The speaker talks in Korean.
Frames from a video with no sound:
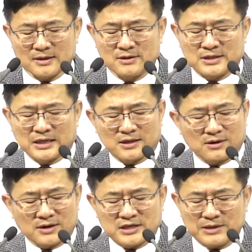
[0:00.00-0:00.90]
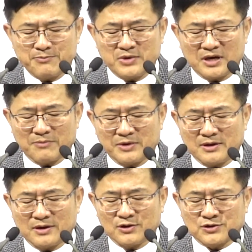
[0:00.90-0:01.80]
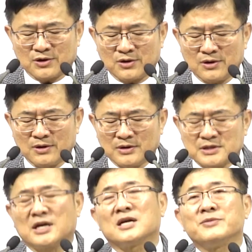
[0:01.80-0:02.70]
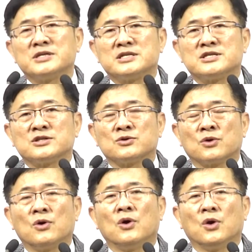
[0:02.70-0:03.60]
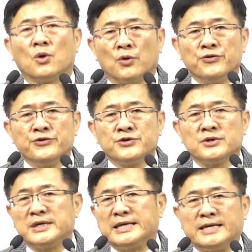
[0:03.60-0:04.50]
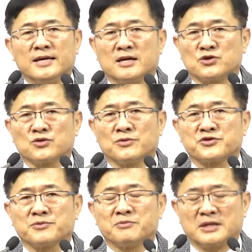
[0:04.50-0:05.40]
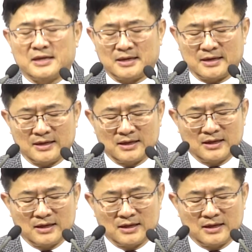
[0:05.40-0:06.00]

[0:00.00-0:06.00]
그 신격의 신비함에 대해서 사람의 지식으로 온전히 이해할 수 없습니다.